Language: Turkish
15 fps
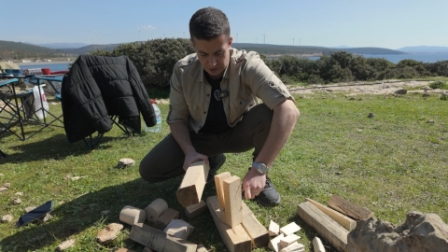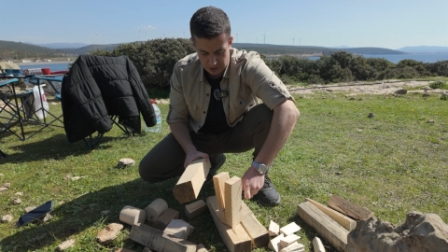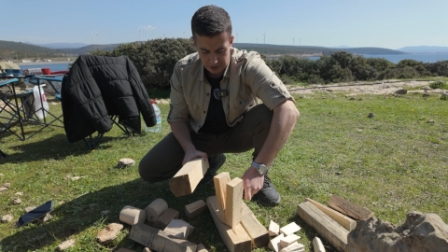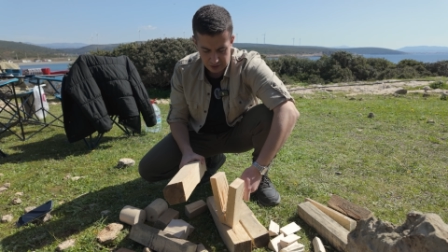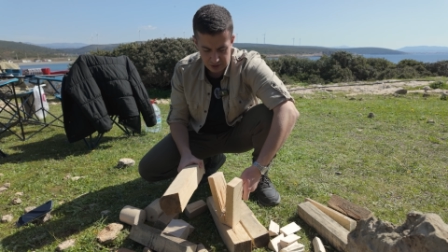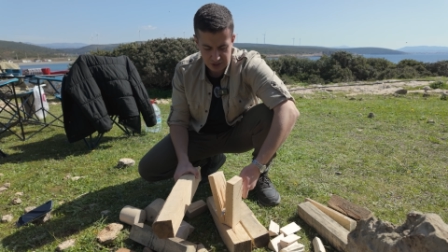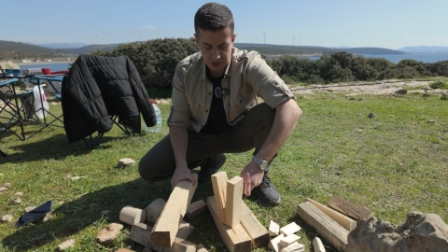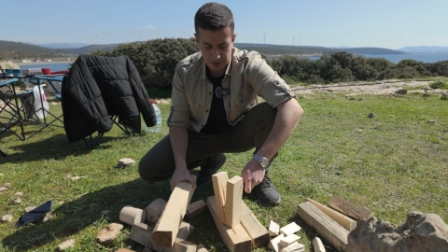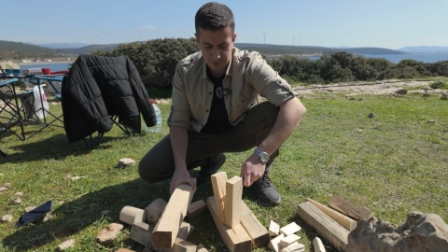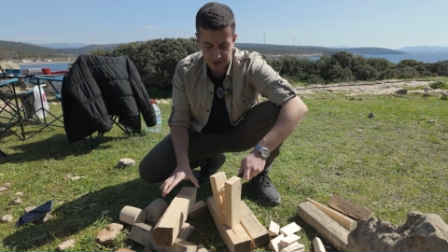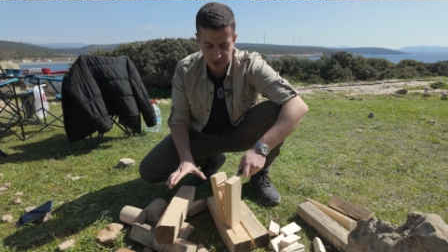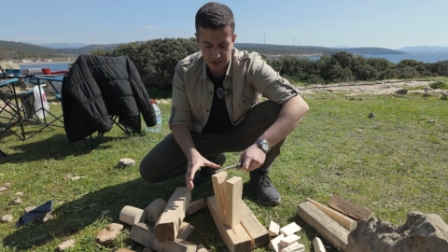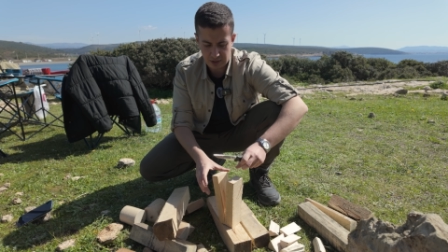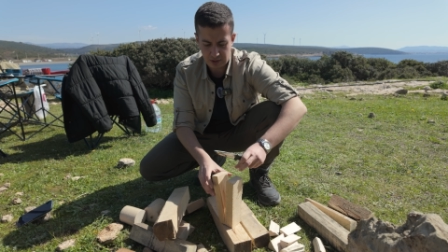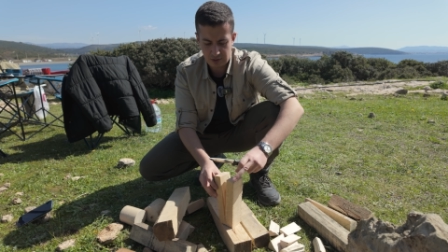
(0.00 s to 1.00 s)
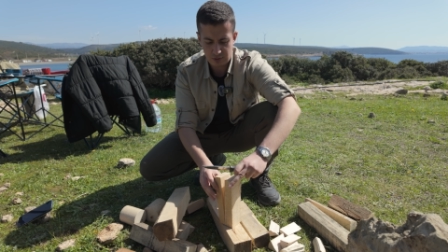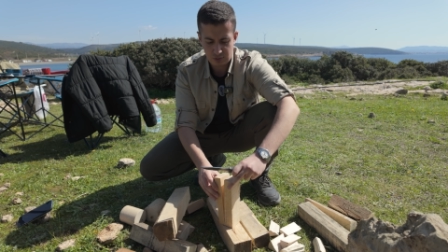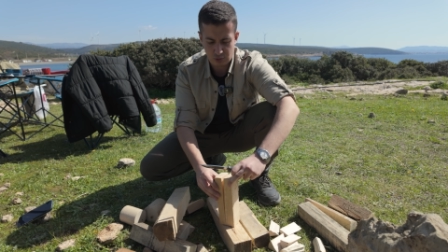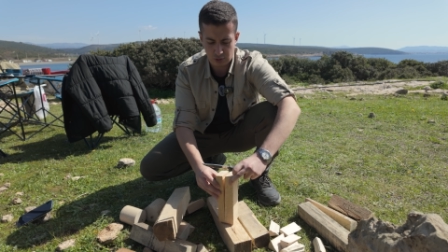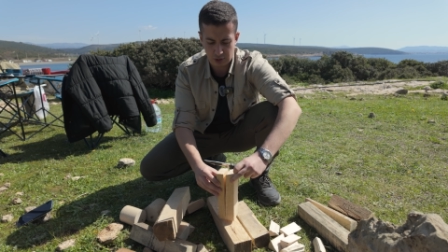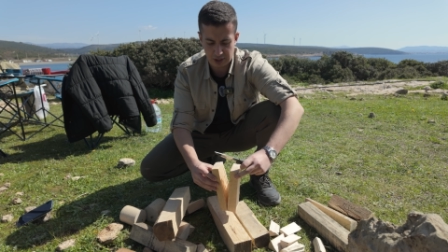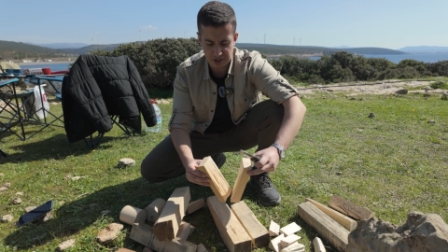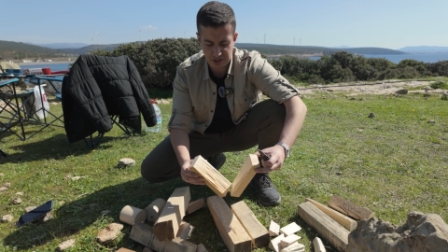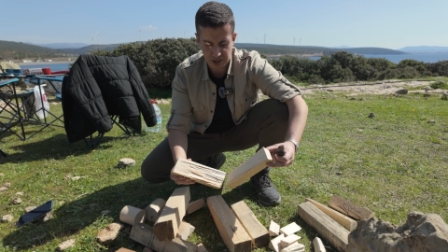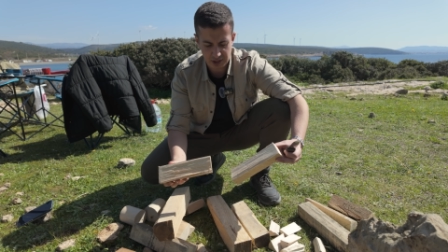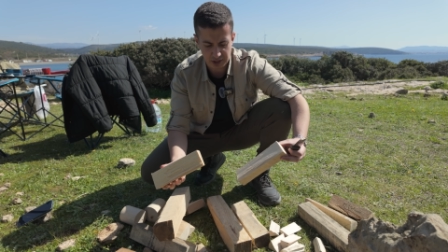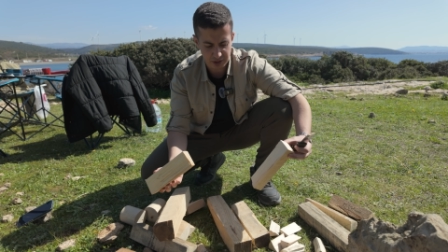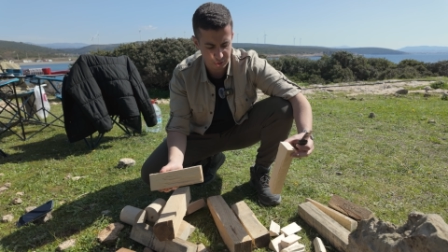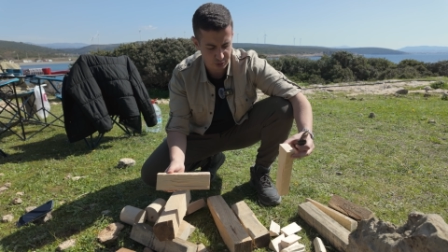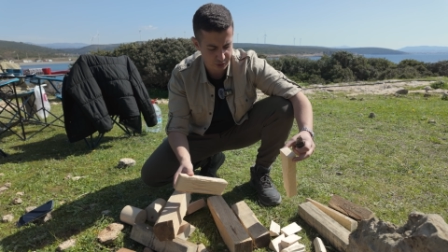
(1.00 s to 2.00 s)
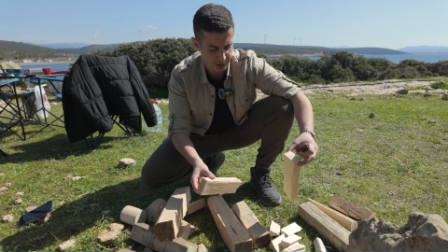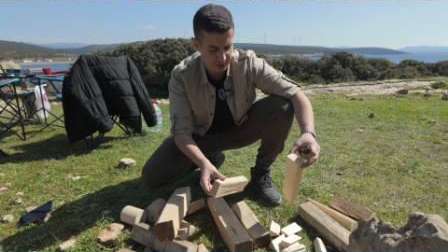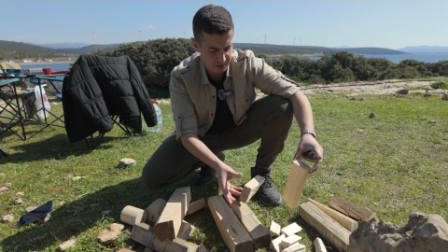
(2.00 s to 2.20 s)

Yani çamı da kolayca ayırıyor